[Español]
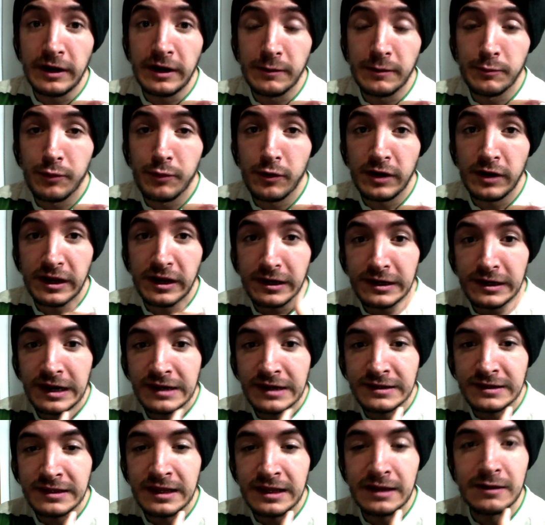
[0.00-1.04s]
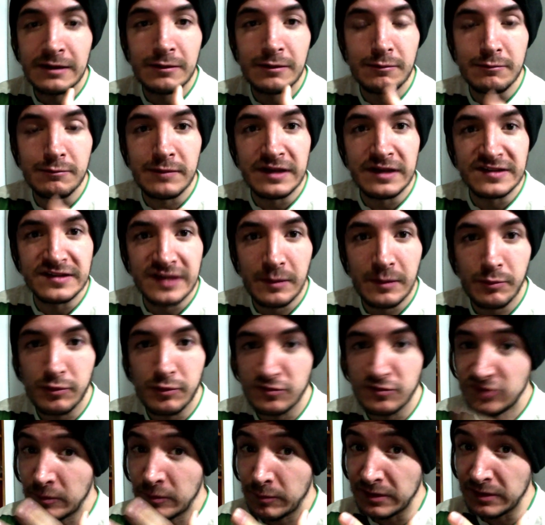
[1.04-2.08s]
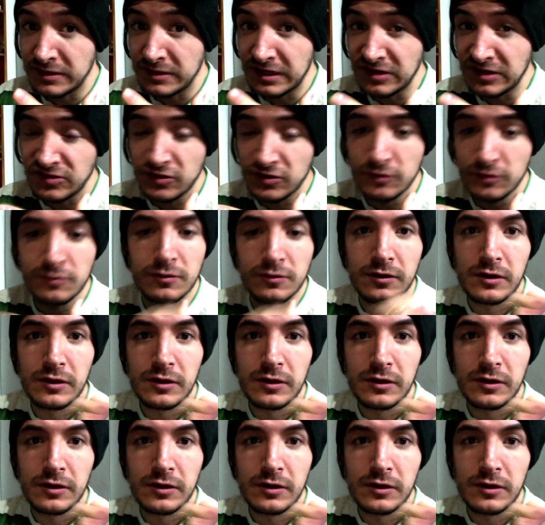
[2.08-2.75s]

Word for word: por Irlanda más que por San Patricio,